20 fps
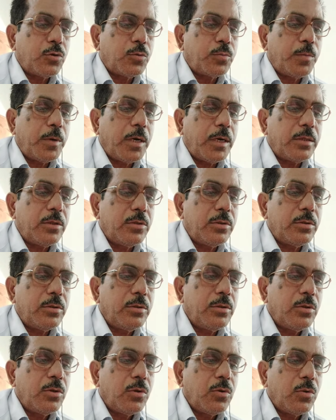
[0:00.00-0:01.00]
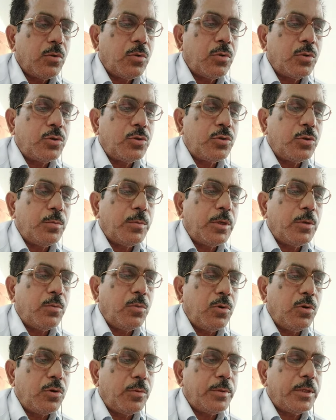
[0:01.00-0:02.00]
উৎপাদন ও জমির
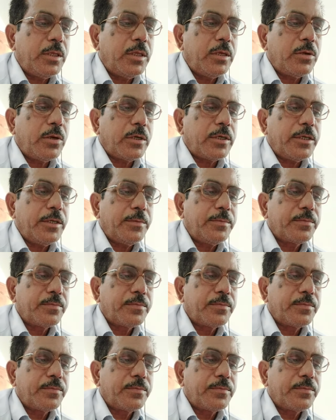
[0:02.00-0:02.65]
মূল্যবৃদ্ধি ঘটে